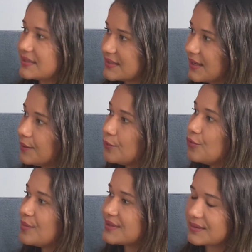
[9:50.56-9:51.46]

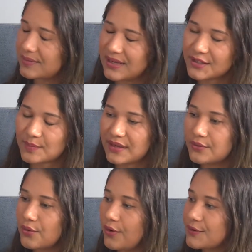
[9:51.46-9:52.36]
insalubres, ambientes
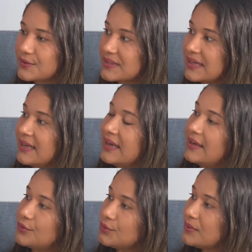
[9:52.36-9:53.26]
perigosos,
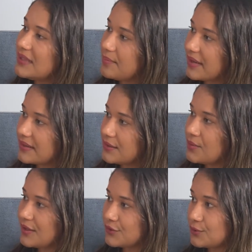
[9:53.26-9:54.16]
tudo a depender do
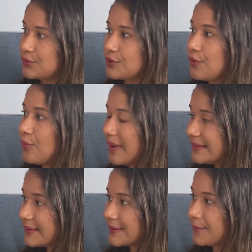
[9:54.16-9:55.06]
ajuste com o
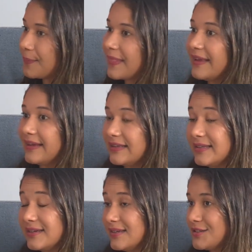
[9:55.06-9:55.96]
patrão. E
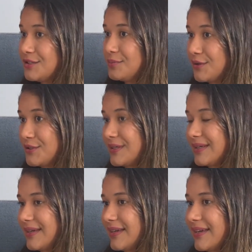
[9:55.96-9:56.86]
daí a gente
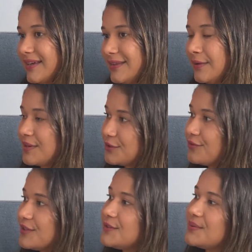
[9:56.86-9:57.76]
pode, é, não é
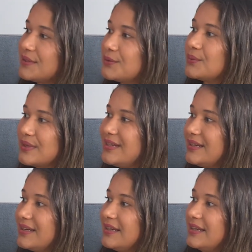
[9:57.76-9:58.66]
difícil
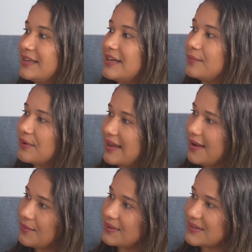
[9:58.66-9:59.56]
intuir que a
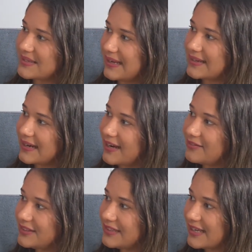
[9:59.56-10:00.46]
mulher quando está
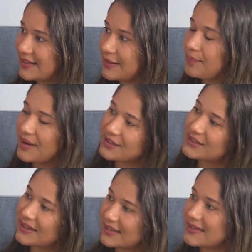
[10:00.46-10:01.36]
grávida e ela depende
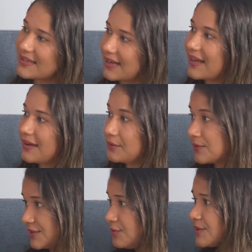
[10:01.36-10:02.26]
daquele salário,
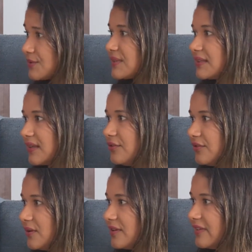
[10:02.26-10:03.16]
inclusive para sustentar o filho que